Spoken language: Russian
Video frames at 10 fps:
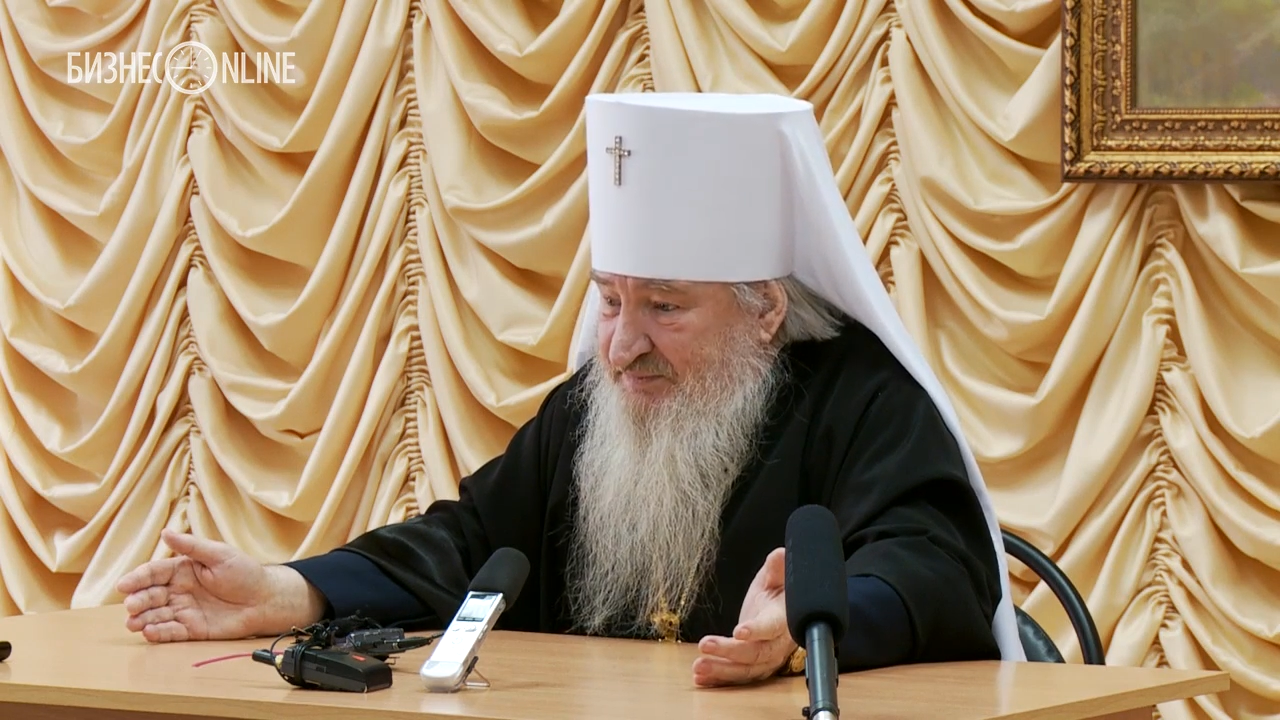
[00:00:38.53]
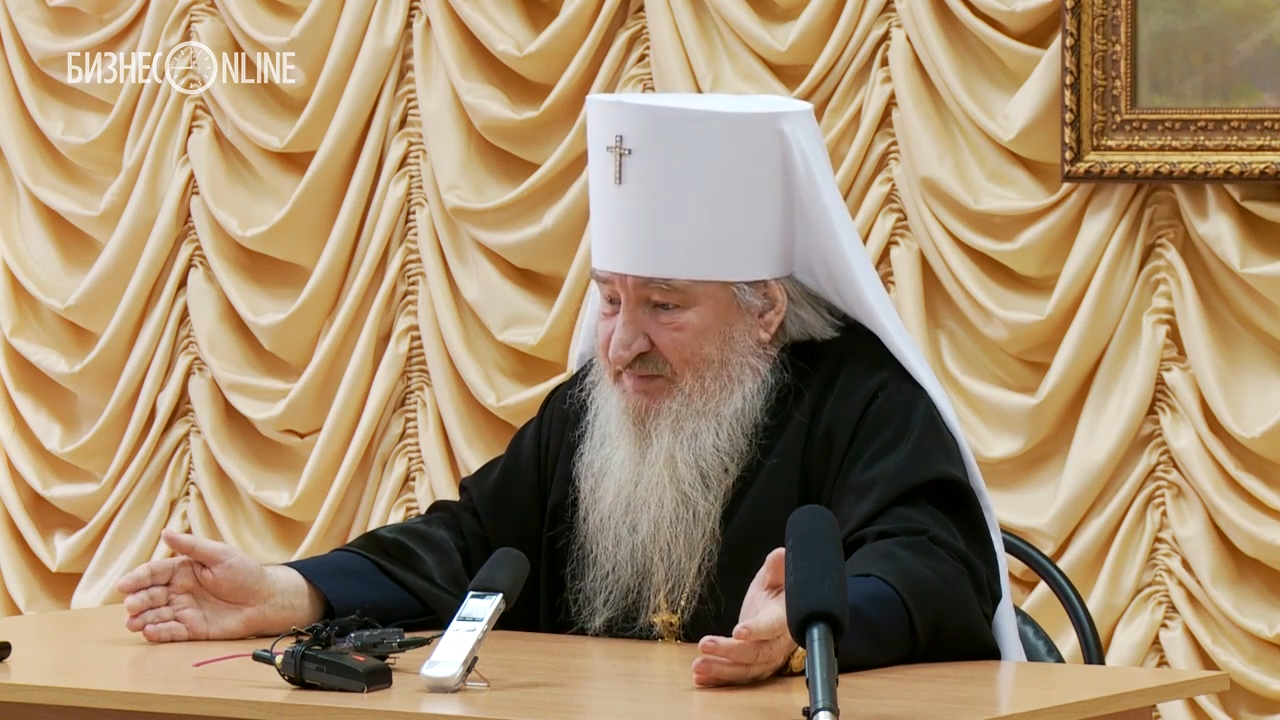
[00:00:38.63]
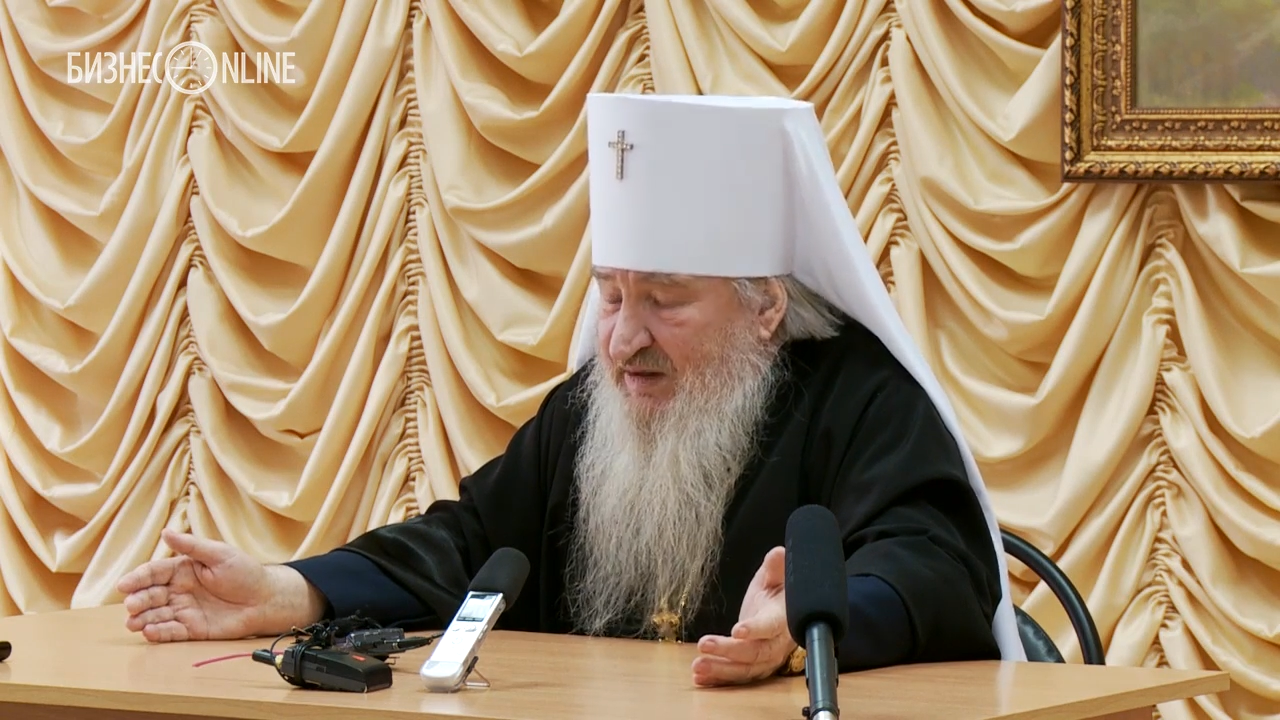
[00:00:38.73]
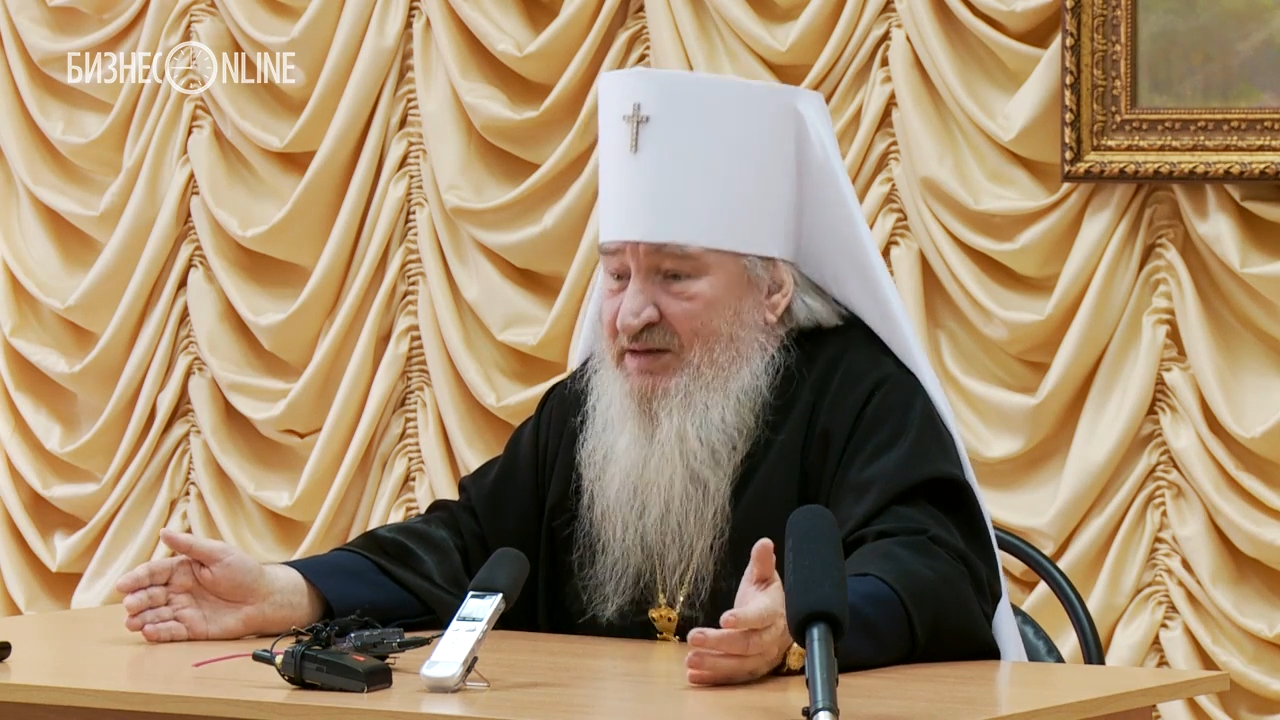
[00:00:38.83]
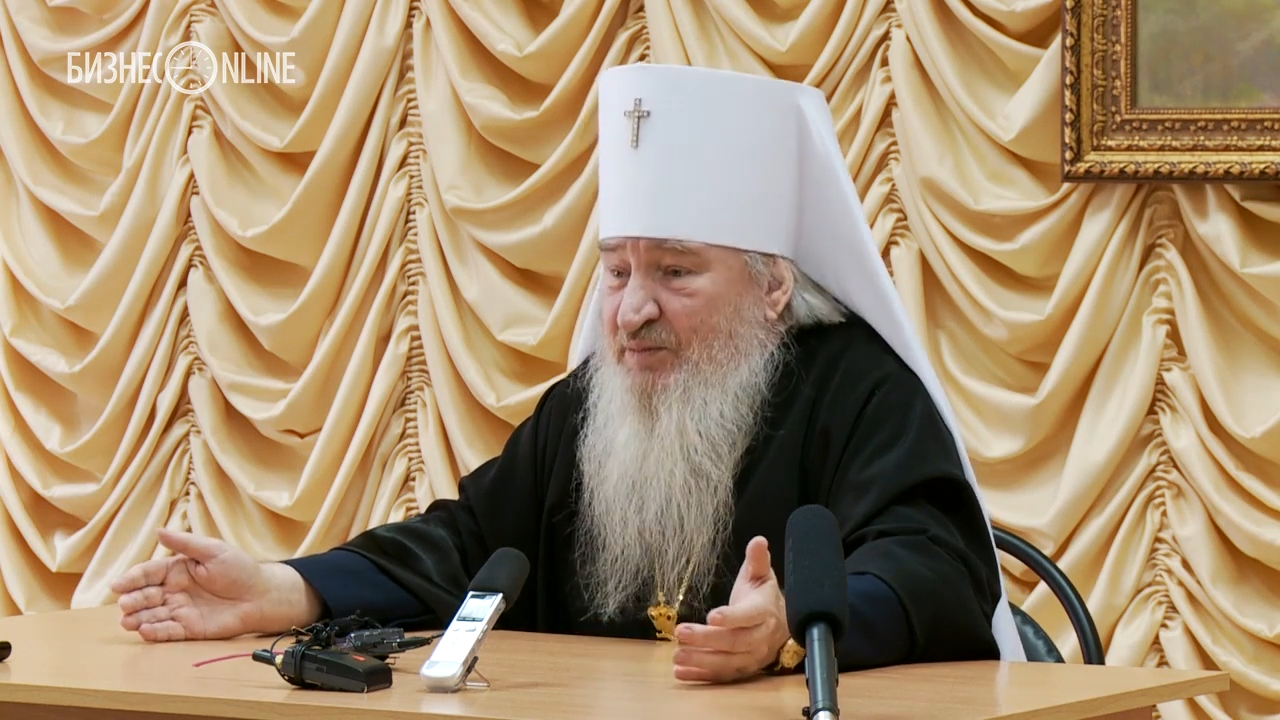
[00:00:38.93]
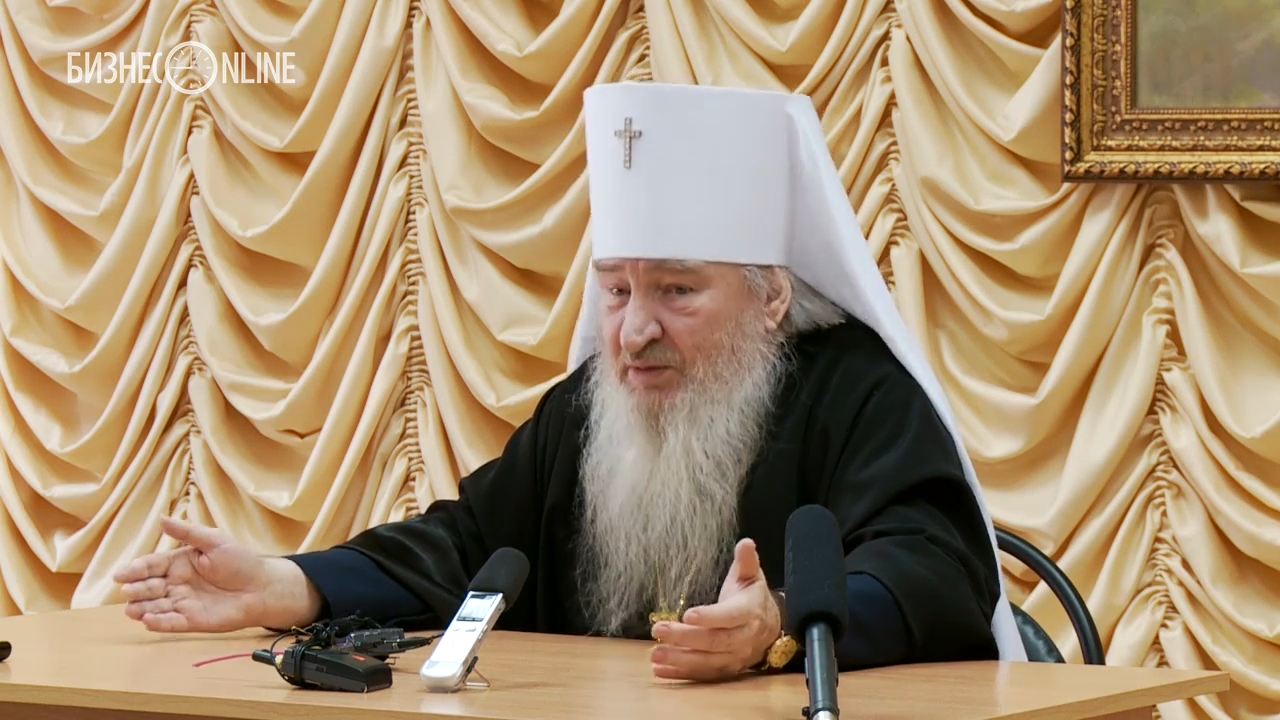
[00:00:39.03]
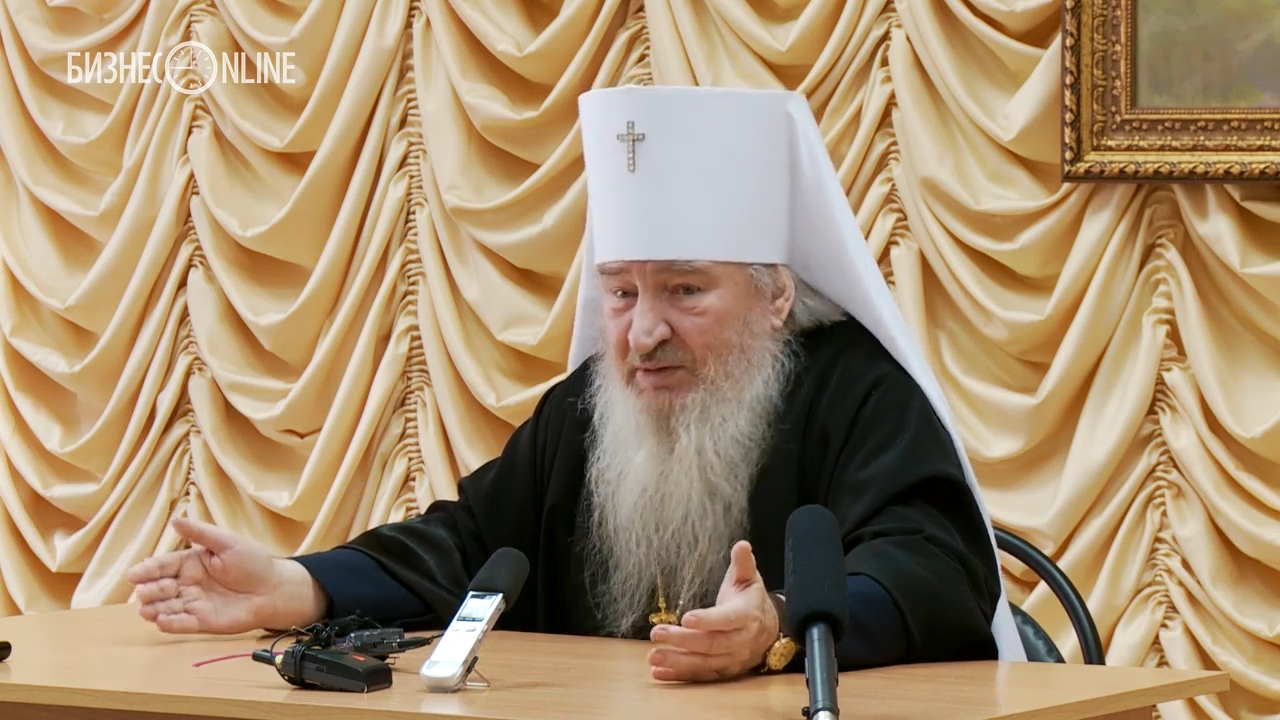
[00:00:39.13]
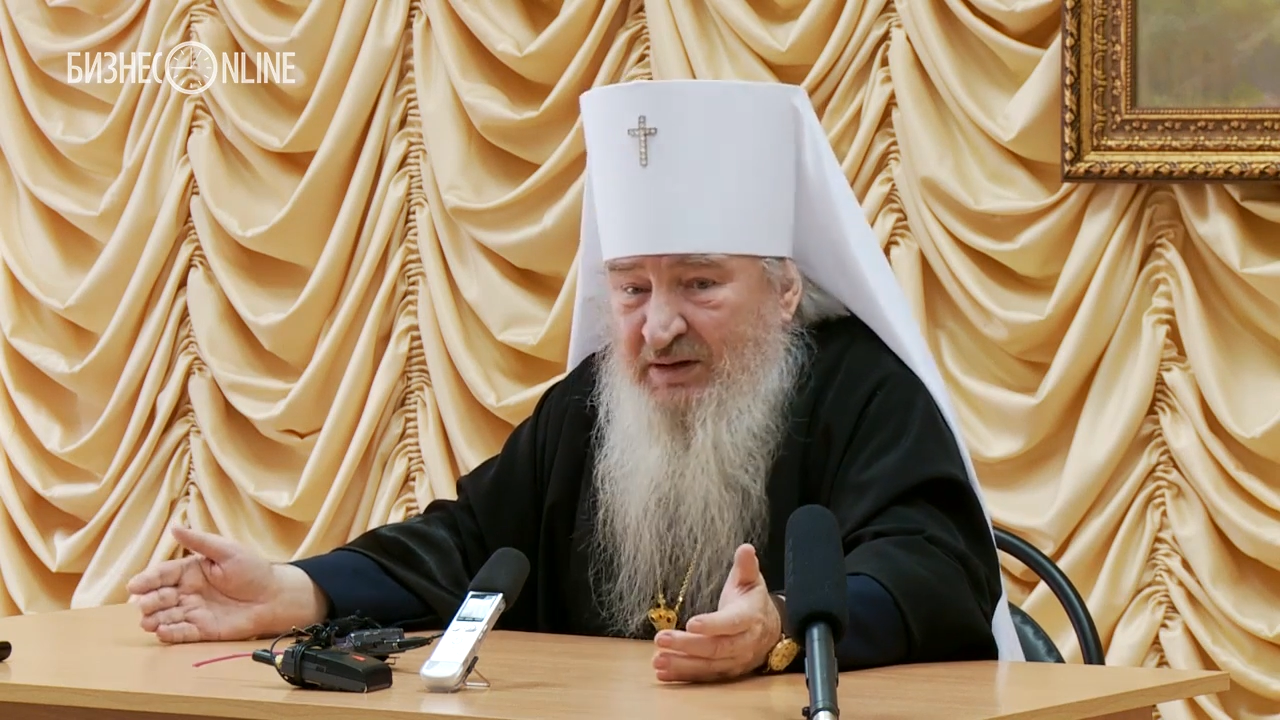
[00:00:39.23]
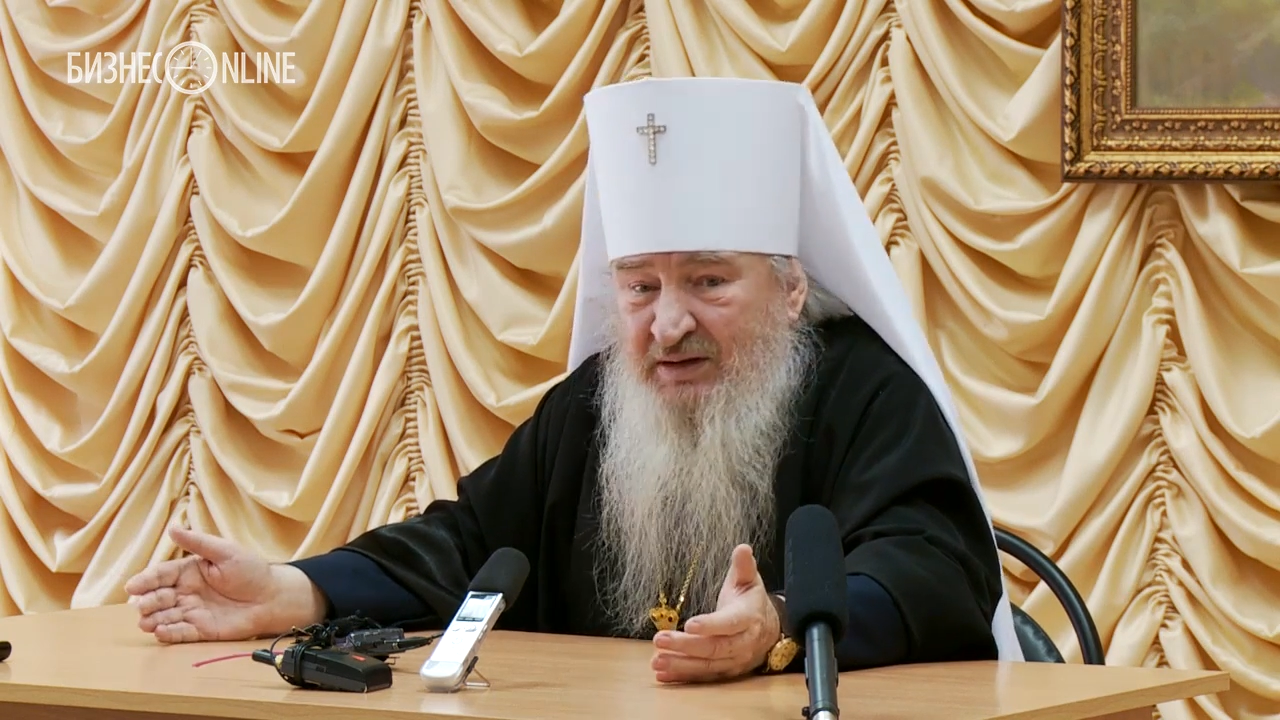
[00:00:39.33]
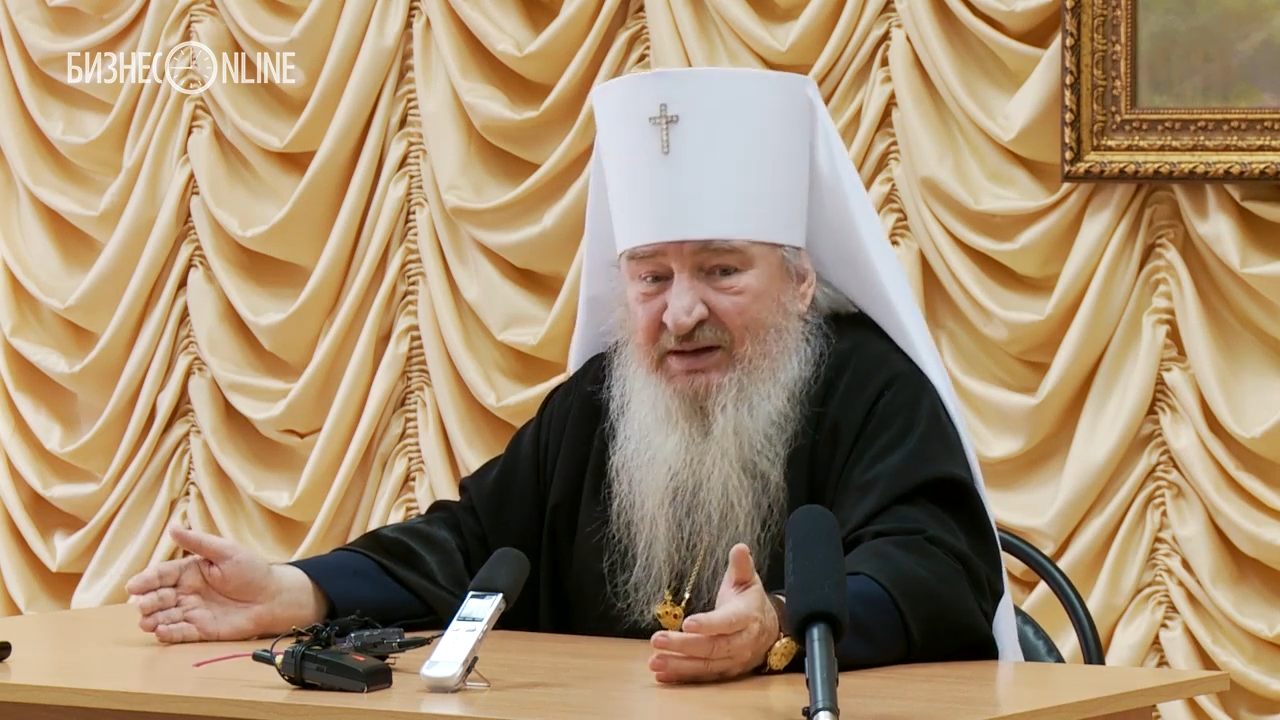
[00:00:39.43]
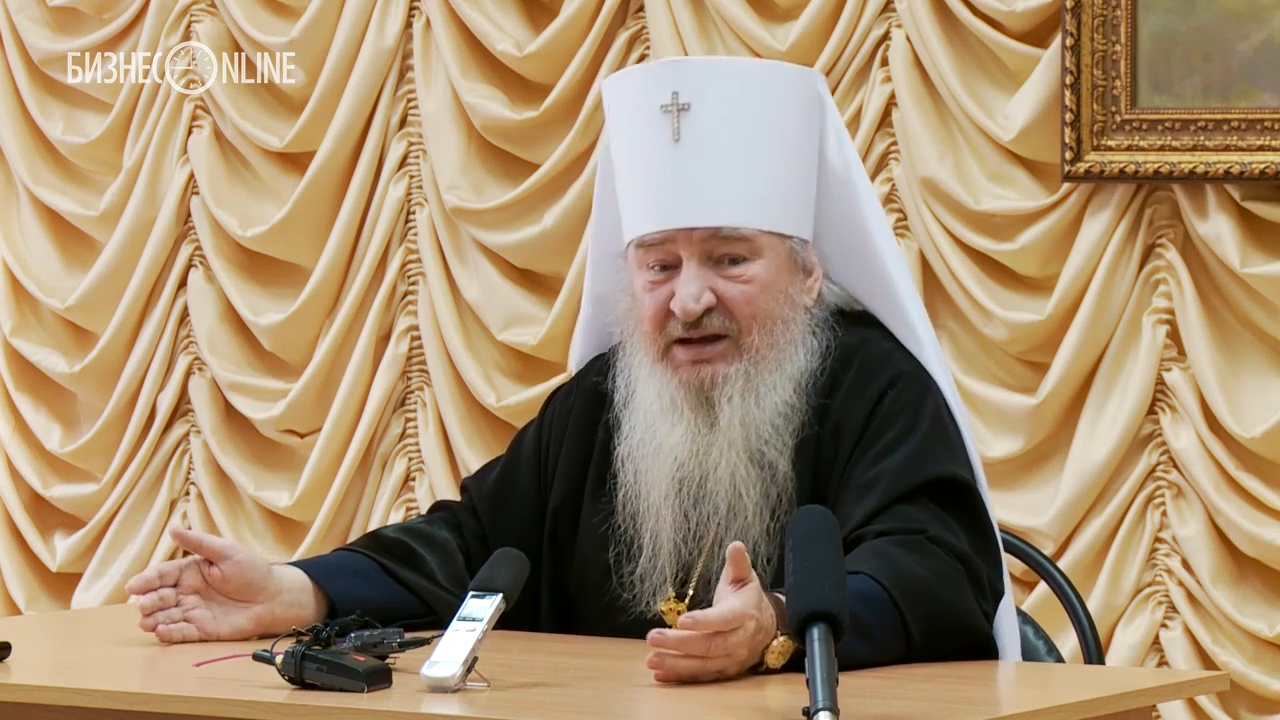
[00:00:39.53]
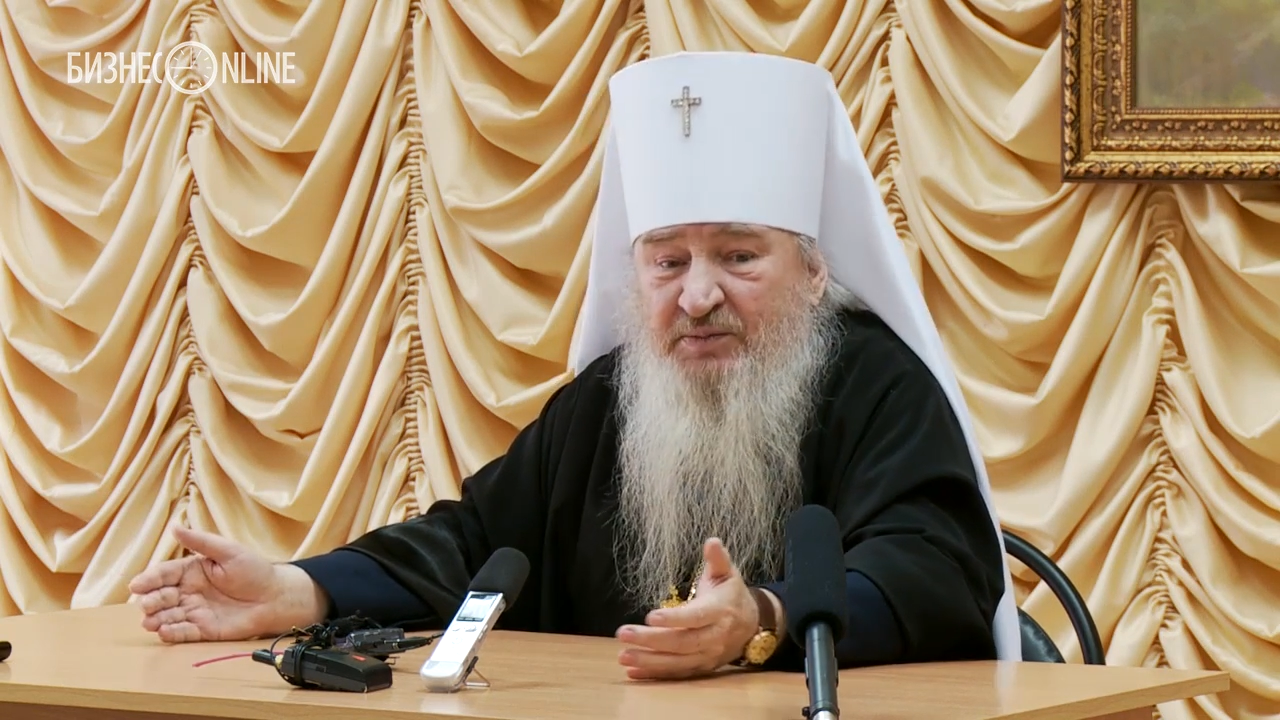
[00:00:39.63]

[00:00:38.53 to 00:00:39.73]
Я, не, я